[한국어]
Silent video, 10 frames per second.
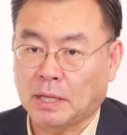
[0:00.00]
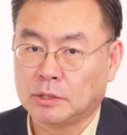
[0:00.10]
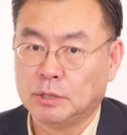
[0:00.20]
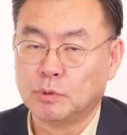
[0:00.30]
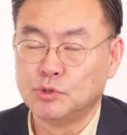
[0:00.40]

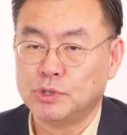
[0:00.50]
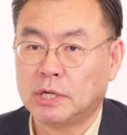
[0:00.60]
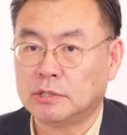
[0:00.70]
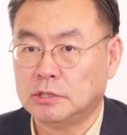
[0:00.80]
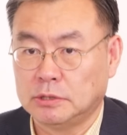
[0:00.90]
기본
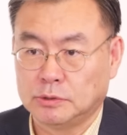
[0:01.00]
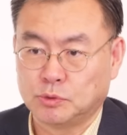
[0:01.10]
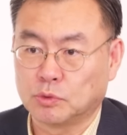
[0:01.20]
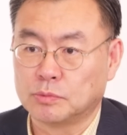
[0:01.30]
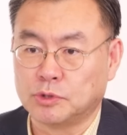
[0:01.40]
취향을
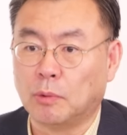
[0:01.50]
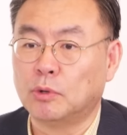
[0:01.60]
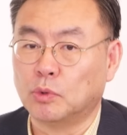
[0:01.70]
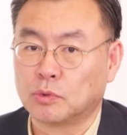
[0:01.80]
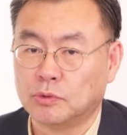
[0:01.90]
조금
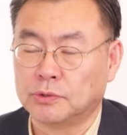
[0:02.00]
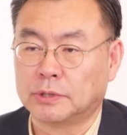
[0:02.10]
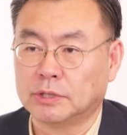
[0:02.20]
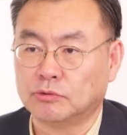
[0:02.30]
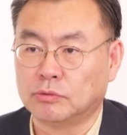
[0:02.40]

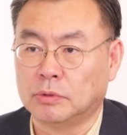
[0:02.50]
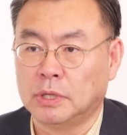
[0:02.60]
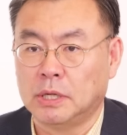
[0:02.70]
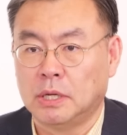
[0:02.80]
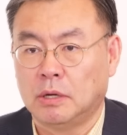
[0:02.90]
접어놓고서라도
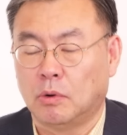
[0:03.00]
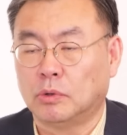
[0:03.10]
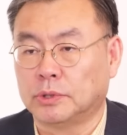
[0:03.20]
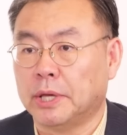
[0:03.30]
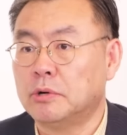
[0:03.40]
어,
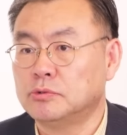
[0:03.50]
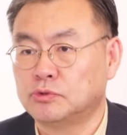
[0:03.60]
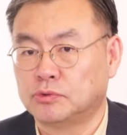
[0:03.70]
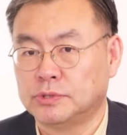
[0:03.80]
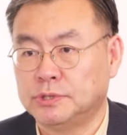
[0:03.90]

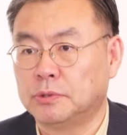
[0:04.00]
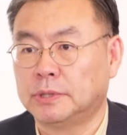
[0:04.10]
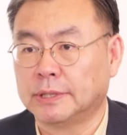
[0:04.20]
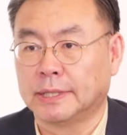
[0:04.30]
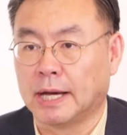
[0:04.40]
대형주도
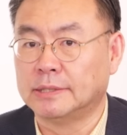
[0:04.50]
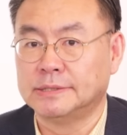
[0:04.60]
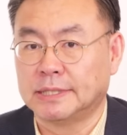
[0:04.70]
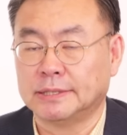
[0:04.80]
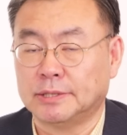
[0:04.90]
시원하게 가는
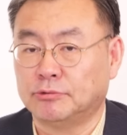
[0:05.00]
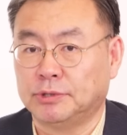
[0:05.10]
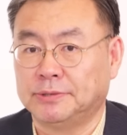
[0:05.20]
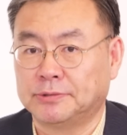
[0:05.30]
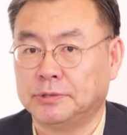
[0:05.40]
장이 될 수
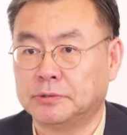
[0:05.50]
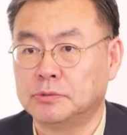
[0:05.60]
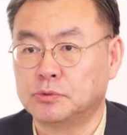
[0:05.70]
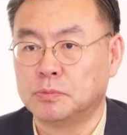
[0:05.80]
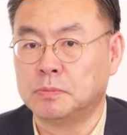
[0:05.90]
있어 이런
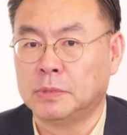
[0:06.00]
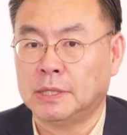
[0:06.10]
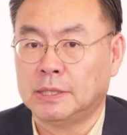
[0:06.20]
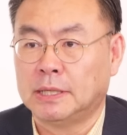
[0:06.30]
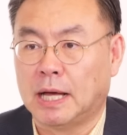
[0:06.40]
좀
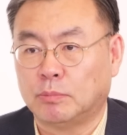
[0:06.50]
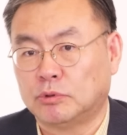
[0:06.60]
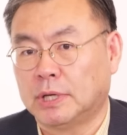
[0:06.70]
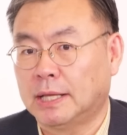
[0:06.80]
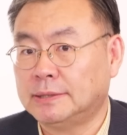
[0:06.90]

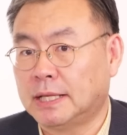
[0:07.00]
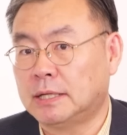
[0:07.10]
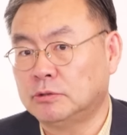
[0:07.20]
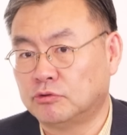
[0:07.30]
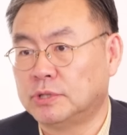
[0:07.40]
앞으로 한
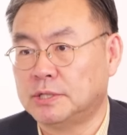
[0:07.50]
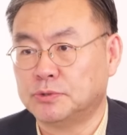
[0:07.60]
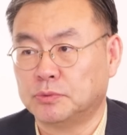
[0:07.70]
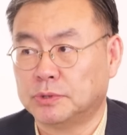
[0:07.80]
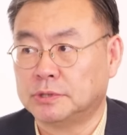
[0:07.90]
달, 두 달
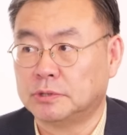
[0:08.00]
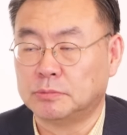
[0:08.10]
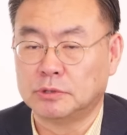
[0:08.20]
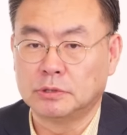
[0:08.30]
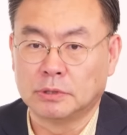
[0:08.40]
정도의
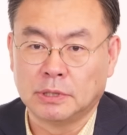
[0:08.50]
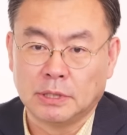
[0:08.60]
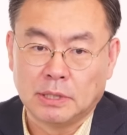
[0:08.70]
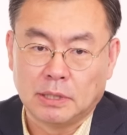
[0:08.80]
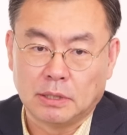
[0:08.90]
흐름을
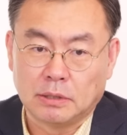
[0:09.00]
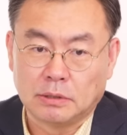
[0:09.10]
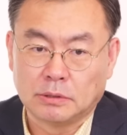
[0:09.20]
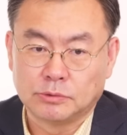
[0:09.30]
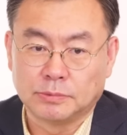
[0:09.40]

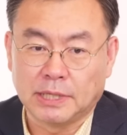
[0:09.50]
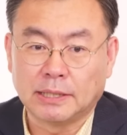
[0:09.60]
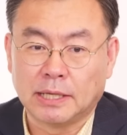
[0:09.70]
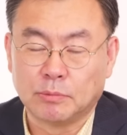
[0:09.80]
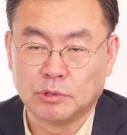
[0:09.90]
어, 좀
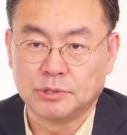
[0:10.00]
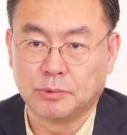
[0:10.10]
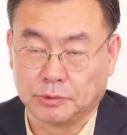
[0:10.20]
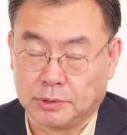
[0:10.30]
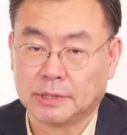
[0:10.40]
따라해 보시면
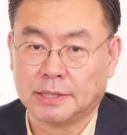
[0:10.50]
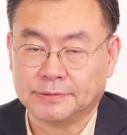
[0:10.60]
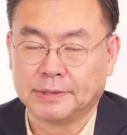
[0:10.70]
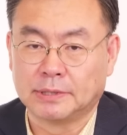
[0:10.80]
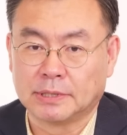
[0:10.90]
어떨까 하는 생각을